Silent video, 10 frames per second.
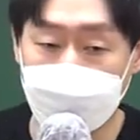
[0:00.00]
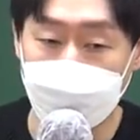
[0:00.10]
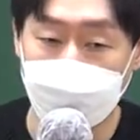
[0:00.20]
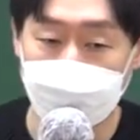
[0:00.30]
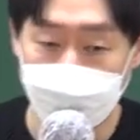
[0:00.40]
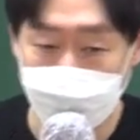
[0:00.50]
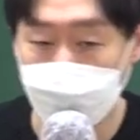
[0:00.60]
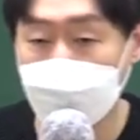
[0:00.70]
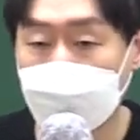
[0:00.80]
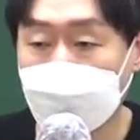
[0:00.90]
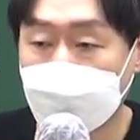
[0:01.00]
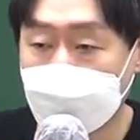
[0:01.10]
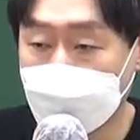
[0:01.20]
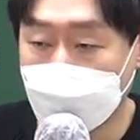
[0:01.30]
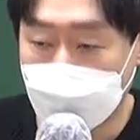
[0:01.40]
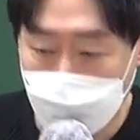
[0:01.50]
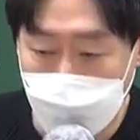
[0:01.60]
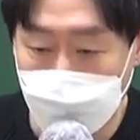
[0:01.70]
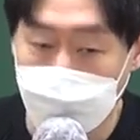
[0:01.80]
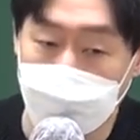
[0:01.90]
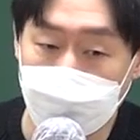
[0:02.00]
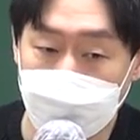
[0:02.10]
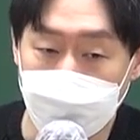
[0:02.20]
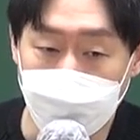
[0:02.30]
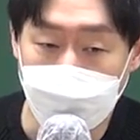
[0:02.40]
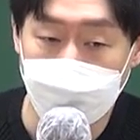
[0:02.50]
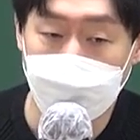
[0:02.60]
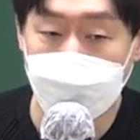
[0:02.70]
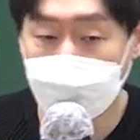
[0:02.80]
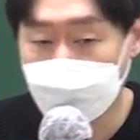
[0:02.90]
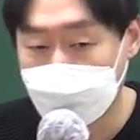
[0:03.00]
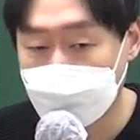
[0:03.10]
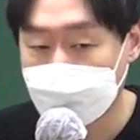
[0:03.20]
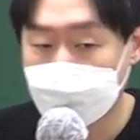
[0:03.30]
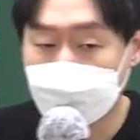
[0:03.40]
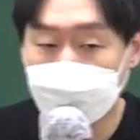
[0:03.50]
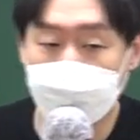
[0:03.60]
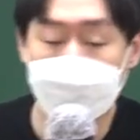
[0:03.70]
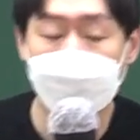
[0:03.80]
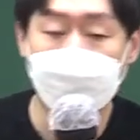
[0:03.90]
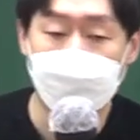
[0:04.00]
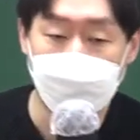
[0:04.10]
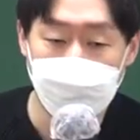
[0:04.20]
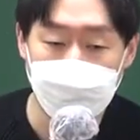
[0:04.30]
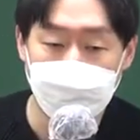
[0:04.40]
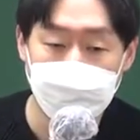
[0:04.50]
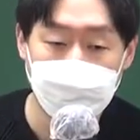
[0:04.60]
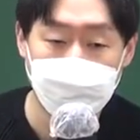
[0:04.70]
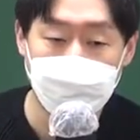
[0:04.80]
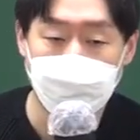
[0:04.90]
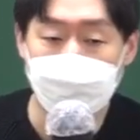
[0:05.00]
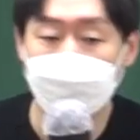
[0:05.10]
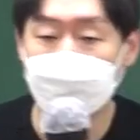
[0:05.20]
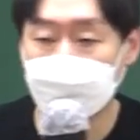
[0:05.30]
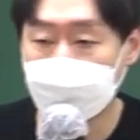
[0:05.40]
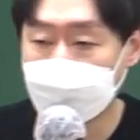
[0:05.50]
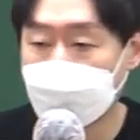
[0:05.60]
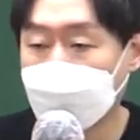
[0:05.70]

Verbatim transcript: 가셔가지고 뭐 이렇게 이렇게 뭐 통관을 하시든 컨설팅을 하시든 좀 연차가 차신